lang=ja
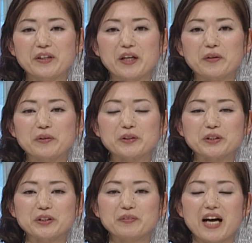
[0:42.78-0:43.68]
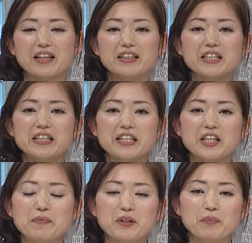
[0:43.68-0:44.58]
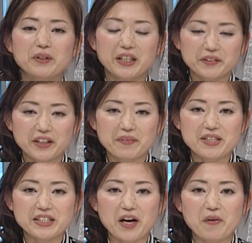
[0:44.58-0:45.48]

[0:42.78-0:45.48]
夜の特集は人気アニメの舞台となりました